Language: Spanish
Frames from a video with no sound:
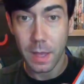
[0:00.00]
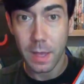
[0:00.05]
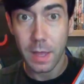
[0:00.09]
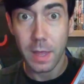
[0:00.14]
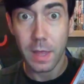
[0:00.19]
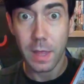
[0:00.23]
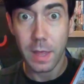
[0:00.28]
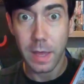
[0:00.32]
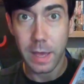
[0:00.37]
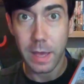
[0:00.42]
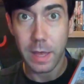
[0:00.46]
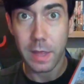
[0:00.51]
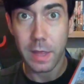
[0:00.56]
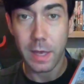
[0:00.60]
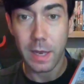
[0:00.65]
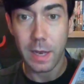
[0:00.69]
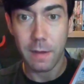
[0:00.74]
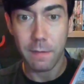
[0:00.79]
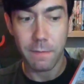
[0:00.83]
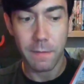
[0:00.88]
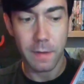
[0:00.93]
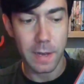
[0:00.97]

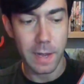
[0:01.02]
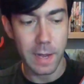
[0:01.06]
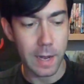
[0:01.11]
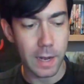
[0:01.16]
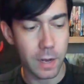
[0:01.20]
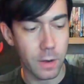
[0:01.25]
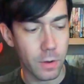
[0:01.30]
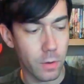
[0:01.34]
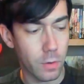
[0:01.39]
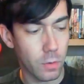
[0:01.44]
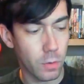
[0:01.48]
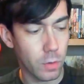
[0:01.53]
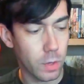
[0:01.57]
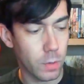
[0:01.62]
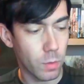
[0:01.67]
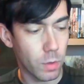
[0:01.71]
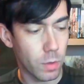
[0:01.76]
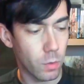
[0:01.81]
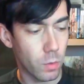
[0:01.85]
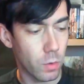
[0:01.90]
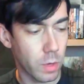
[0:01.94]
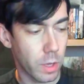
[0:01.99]
escena final, ¿no? El último
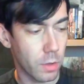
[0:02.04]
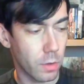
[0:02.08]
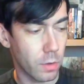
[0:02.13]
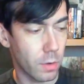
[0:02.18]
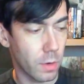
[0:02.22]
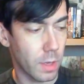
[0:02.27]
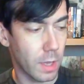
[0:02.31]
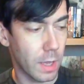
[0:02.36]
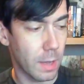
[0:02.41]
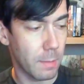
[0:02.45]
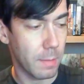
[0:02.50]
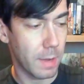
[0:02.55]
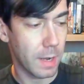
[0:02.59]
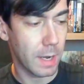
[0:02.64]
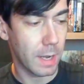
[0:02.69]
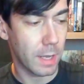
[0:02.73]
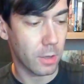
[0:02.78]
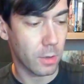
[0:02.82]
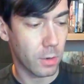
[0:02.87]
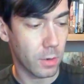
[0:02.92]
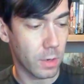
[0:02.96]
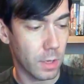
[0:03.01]
dibujo que hizo Toriyama,
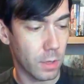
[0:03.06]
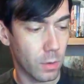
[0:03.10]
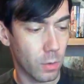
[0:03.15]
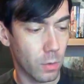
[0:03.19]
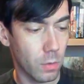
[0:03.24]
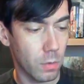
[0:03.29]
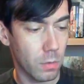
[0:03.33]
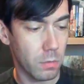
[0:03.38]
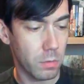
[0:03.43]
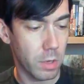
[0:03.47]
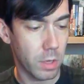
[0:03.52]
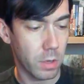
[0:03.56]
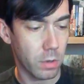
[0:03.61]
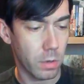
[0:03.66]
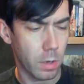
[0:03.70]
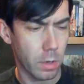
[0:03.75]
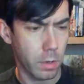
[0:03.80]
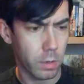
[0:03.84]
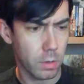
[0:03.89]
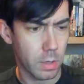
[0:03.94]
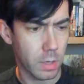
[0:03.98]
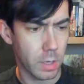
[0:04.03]
la historia de Trun. Una
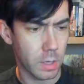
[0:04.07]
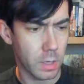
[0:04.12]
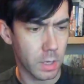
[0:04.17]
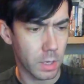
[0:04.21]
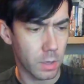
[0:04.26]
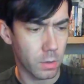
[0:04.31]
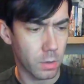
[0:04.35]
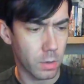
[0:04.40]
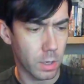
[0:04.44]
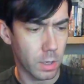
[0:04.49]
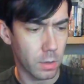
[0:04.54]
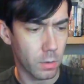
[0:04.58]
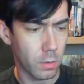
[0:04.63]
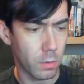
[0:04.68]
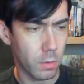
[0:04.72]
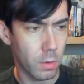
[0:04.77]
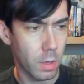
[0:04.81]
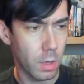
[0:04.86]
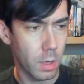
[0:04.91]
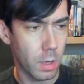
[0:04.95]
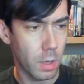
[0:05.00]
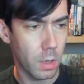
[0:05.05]
historia, esta historia de Trun.